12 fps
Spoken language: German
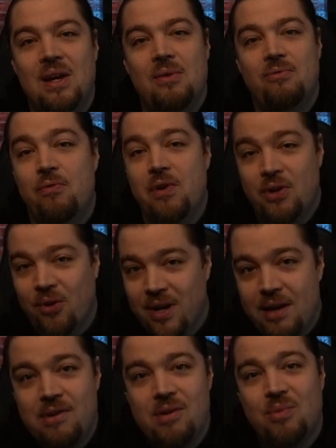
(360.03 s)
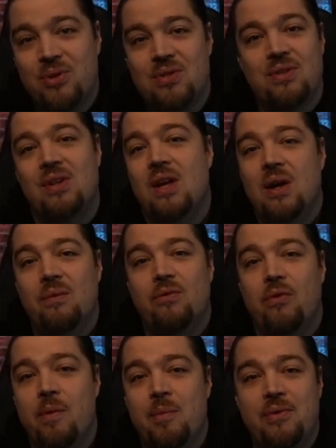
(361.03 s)
wo wir noch leveln mussten,
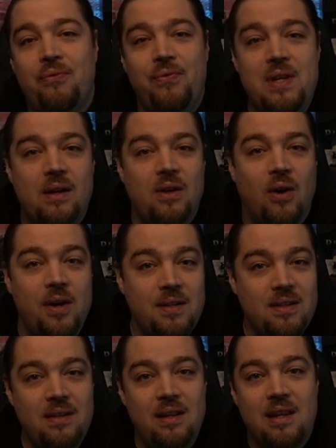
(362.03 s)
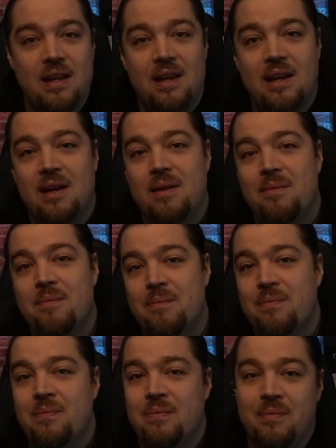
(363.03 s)
wo wir mit vier Leuten
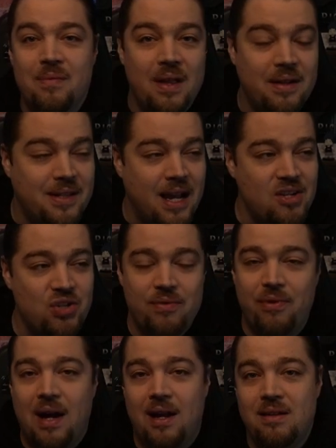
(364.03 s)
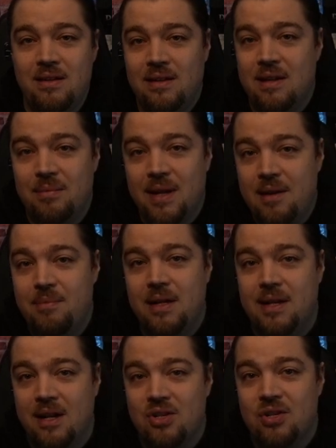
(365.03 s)
im Dungeon waren, im Nightmare
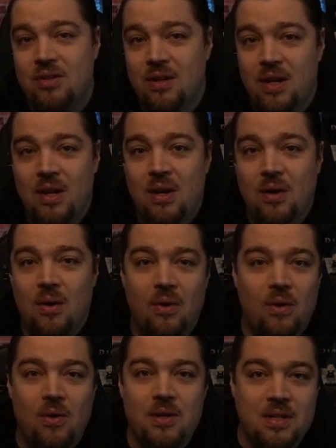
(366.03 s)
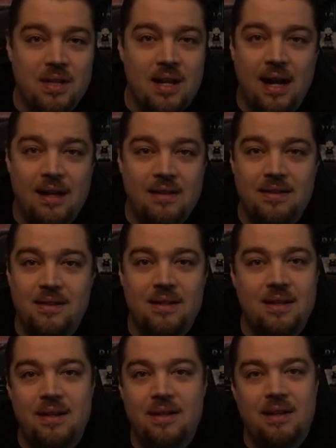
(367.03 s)
Dungeon. Und jeder hat
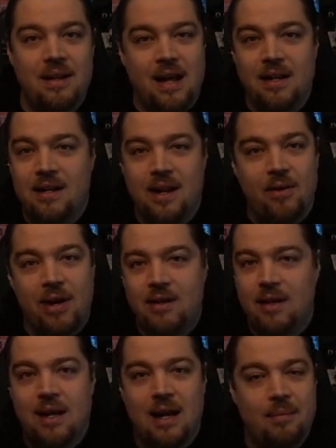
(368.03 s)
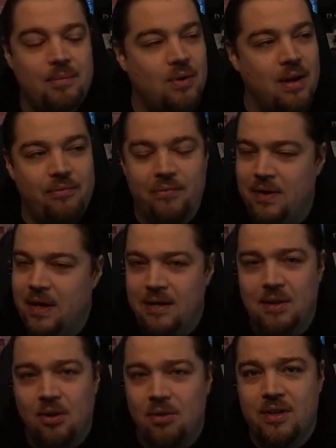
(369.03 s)
äh, einen anderen Charakter gehabt oder
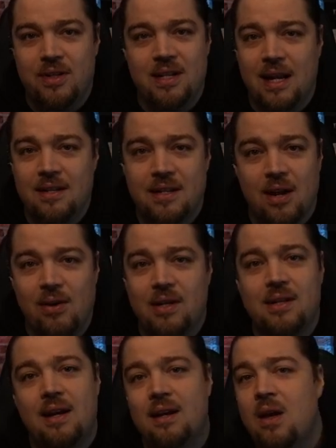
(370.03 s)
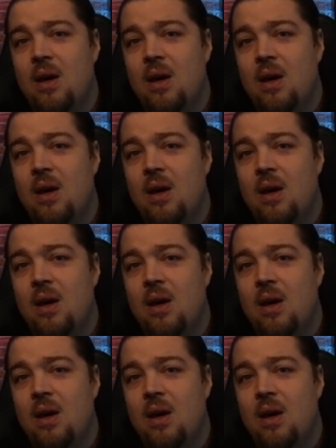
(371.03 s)
vielleicht auch die gleichen Charakter.